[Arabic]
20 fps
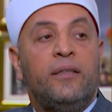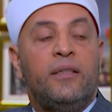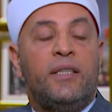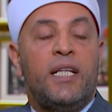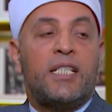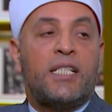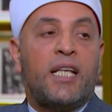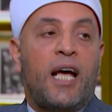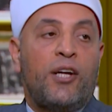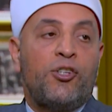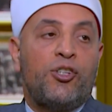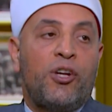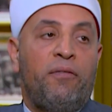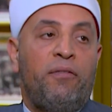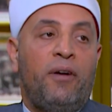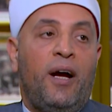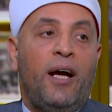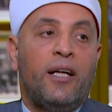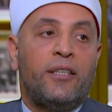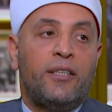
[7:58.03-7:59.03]
تسع
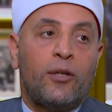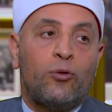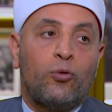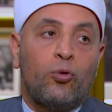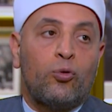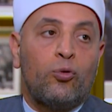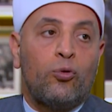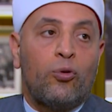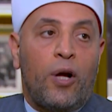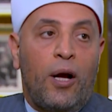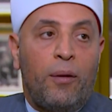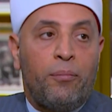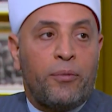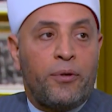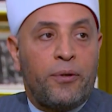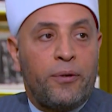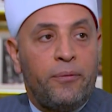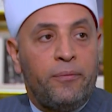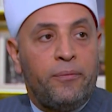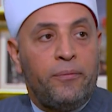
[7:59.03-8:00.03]
شفاعات يا دكتور
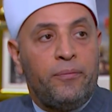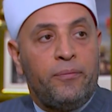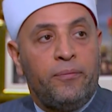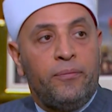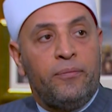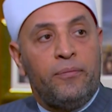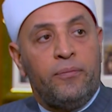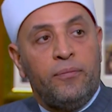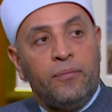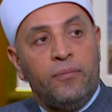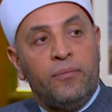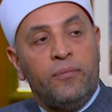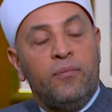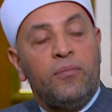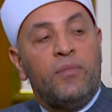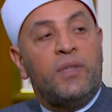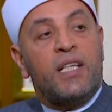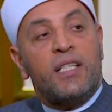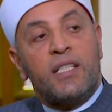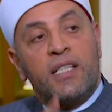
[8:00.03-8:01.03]
عمرو
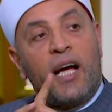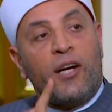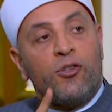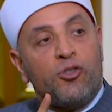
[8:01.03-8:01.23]
تسع